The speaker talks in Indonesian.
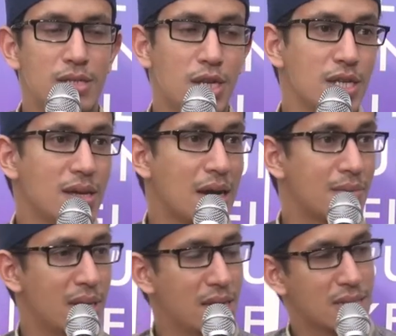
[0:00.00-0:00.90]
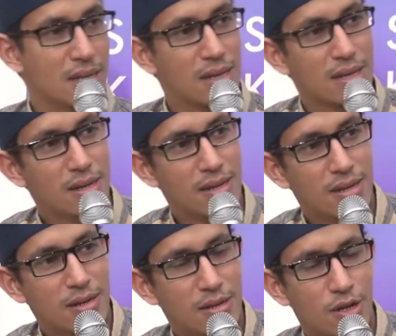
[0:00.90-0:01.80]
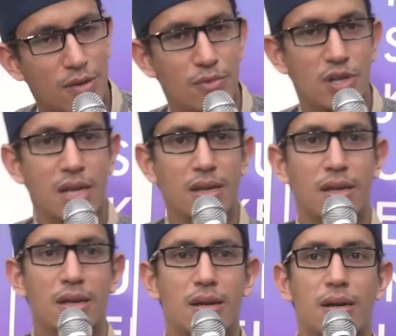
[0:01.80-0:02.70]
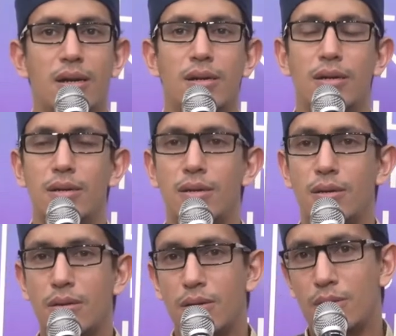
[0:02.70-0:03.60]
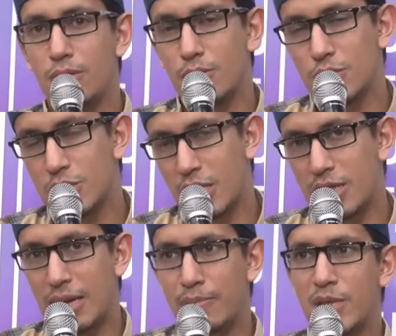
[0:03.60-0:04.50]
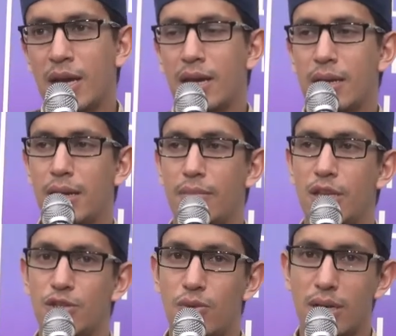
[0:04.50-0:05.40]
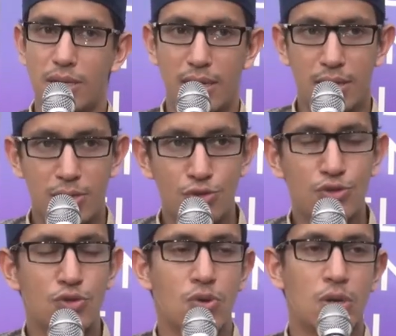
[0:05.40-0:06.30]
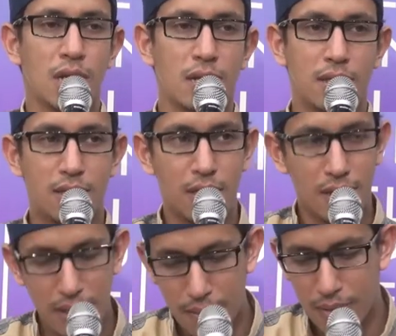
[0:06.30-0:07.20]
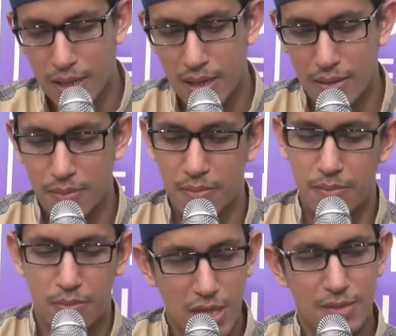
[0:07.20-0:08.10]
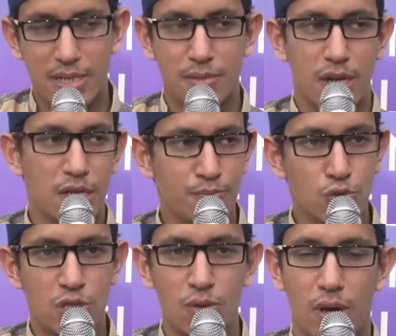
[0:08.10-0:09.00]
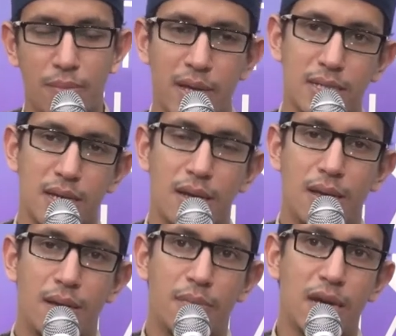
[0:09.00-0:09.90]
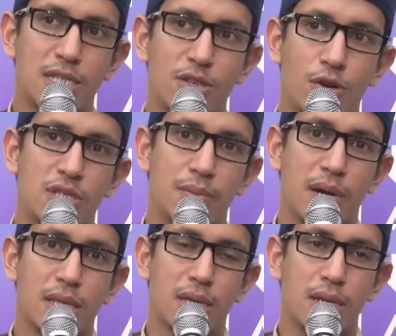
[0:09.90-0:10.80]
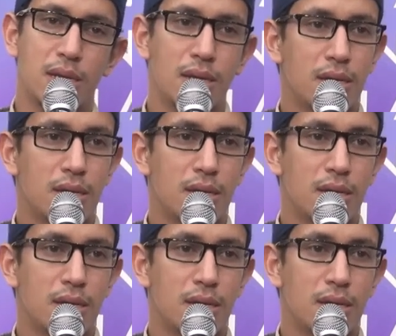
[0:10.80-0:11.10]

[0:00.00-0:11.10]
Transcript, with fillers: Jadi kita nggak kepanasan. Kemudian eh, setiap dagangan kami dijual dengan jujur dan tidak pernah macam-macam lah dipuji luar biasa. Maka si Khadijah mengatakan